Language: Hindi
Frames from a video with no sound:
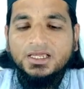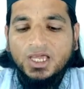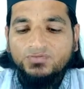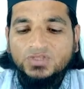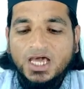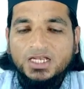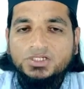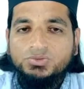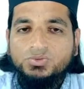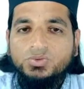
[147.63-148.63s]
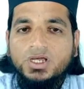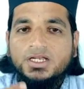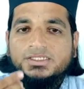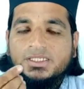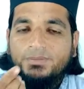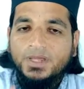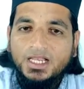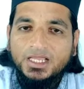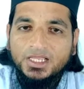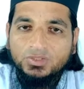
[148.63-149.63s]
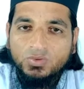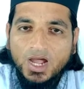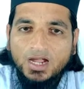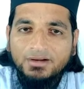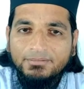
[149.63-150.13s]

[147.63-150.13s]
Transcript: कि अफतारी शुरू करने से पहले ये दुआ